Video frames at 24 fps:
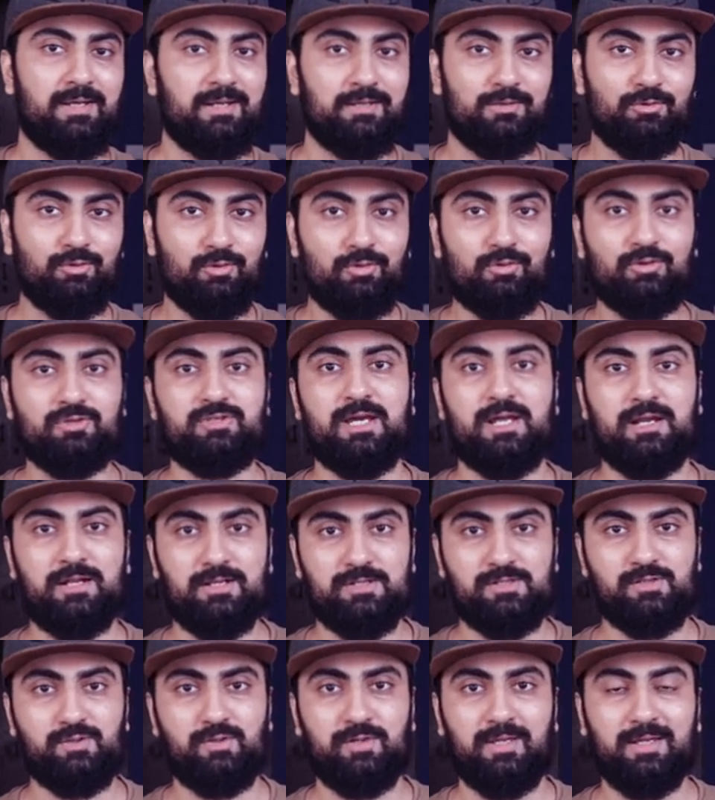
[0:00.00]
मेरे दोनों
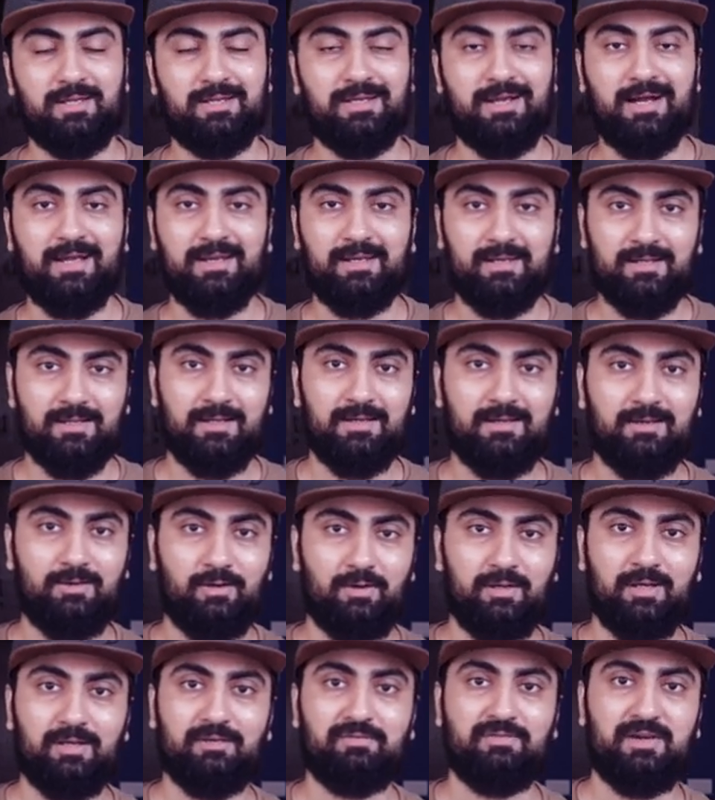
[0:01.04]
चैनल्स जो हैं एक खाने का
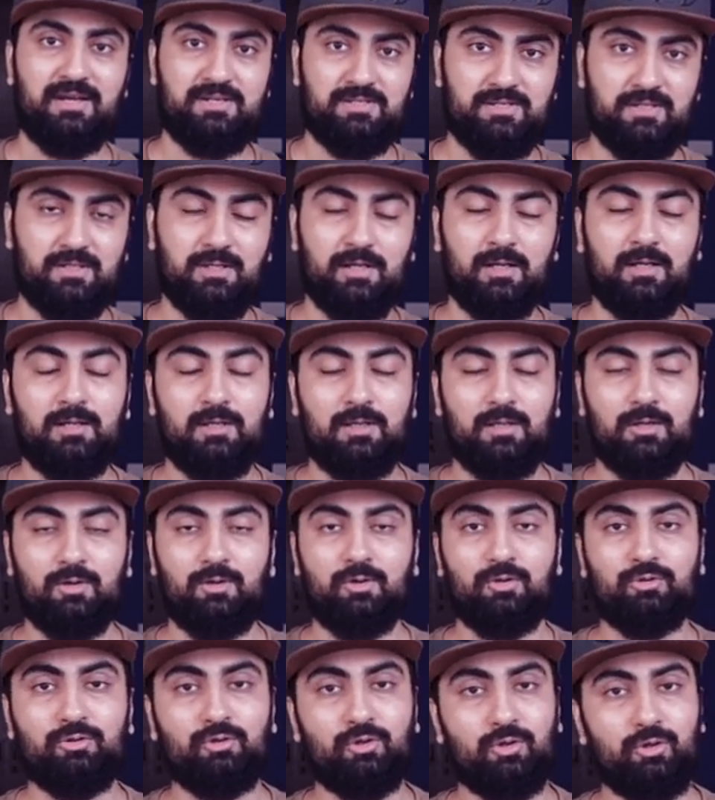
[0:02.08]
और एक फैशन का
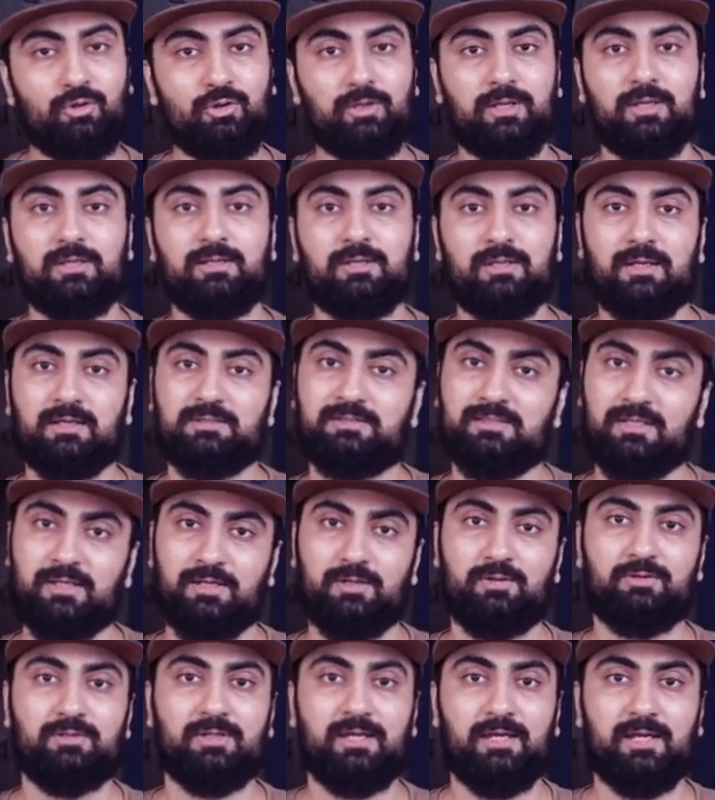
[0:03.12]
उन दोनों के अंदर अक्सर
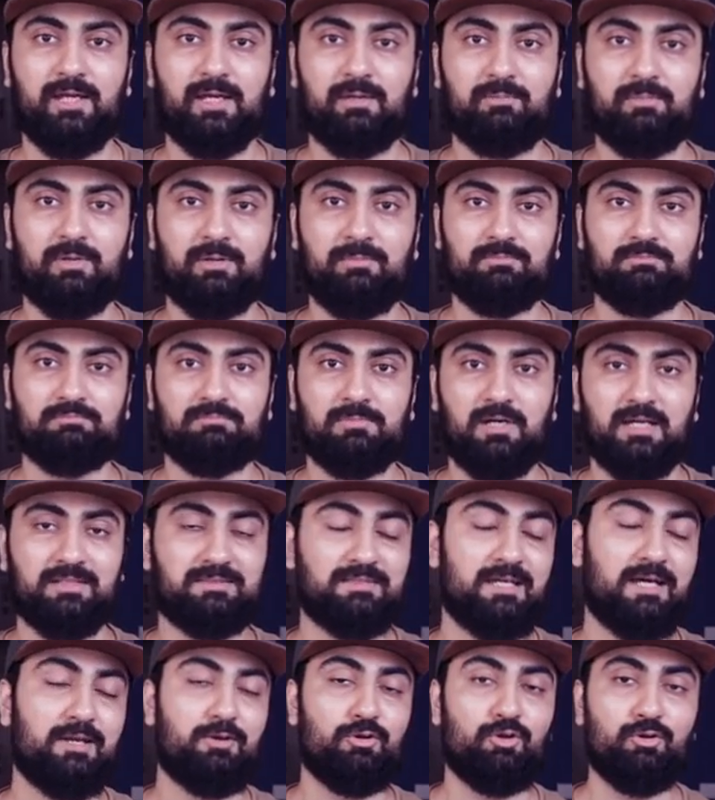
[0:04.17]
ये होता है कि हमें
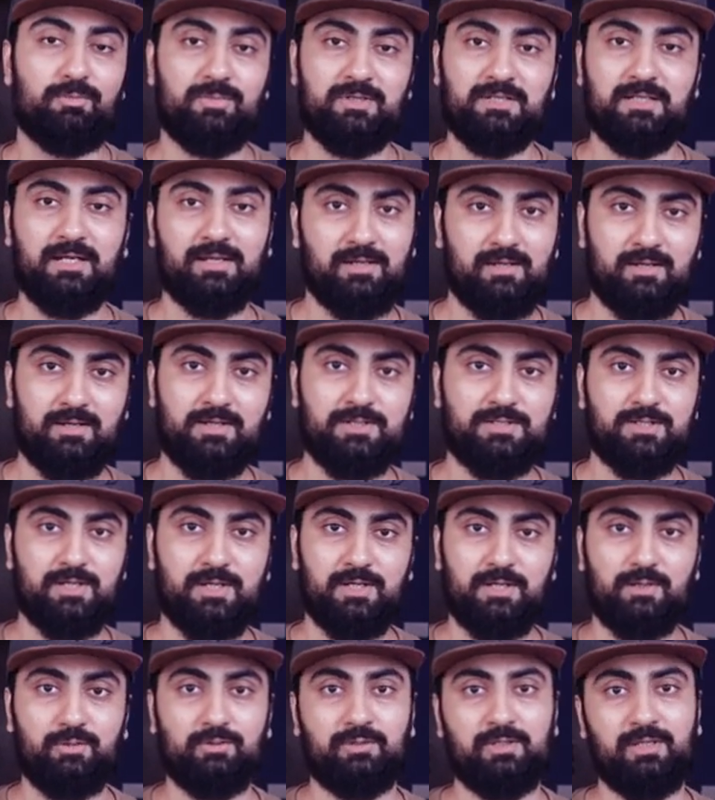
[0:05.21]
हज़ारों रुपये जाके खर्च
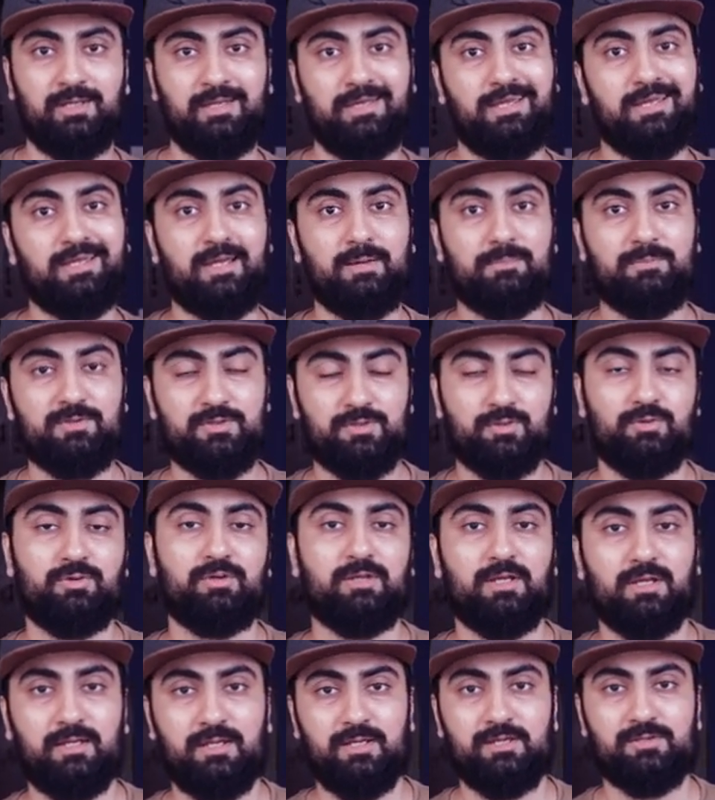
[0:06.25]
करने होते हैं एक
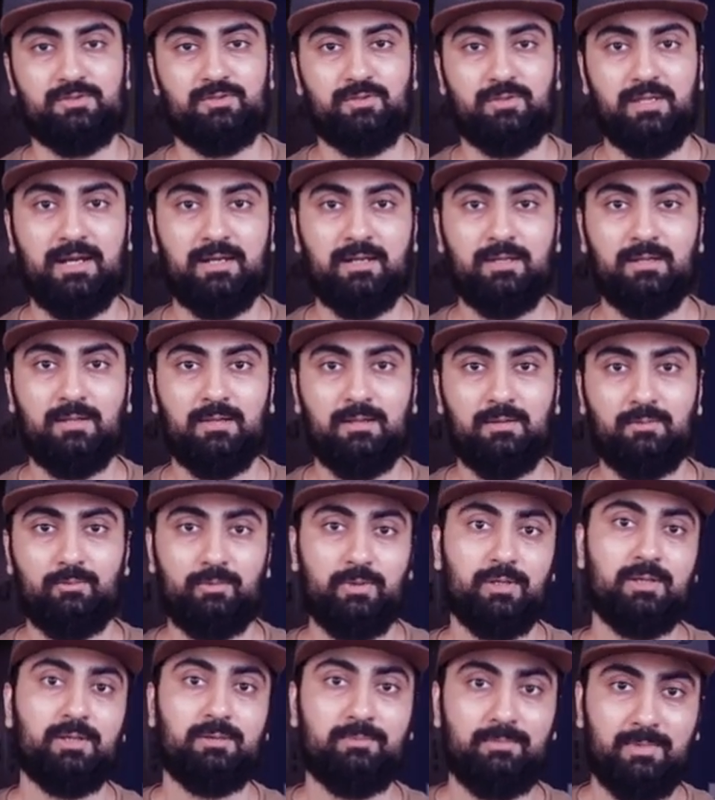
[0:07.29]
एपिसोड के लिए सो दैट
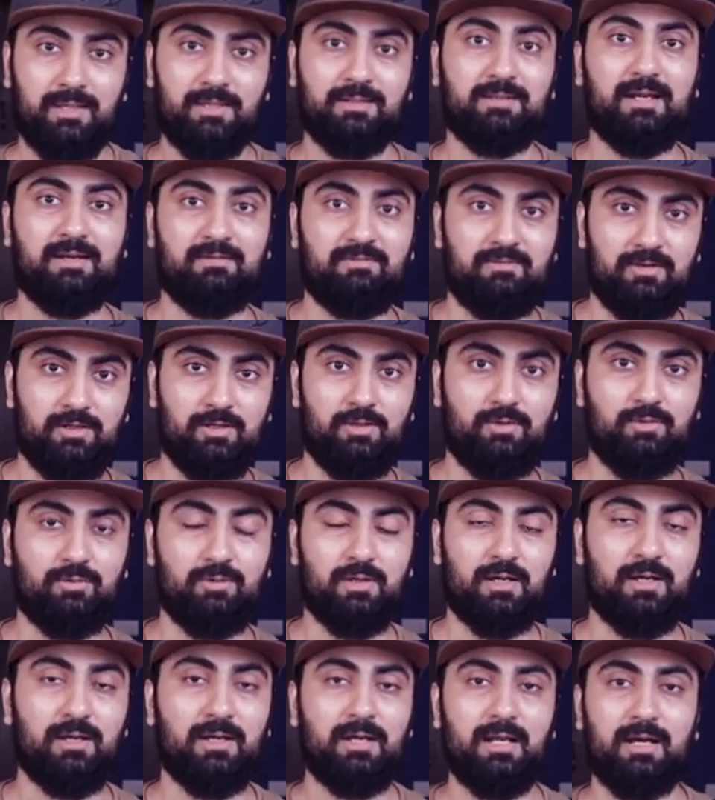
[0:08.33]
वी कैन मेक दैट वीडियो
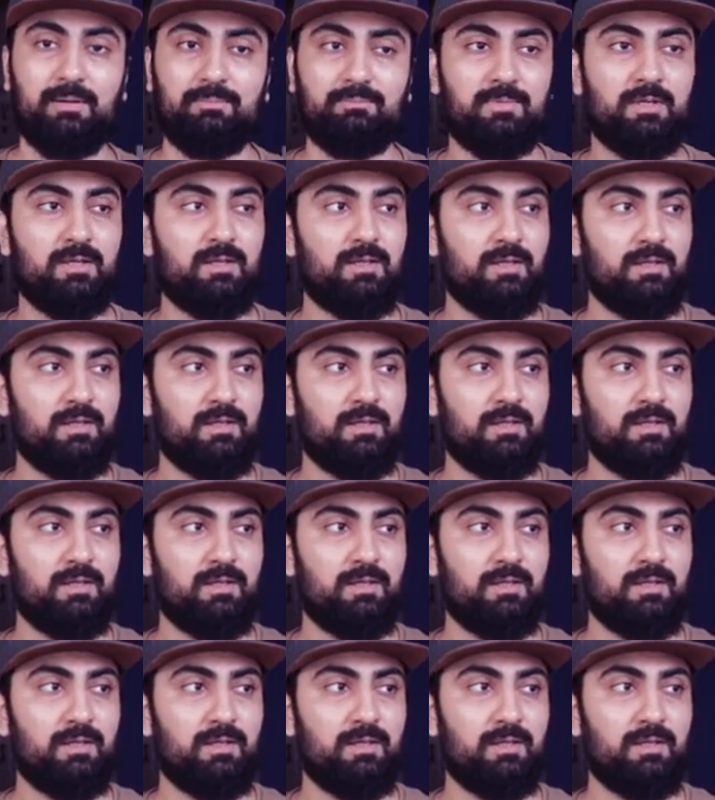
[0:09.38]
अगर आप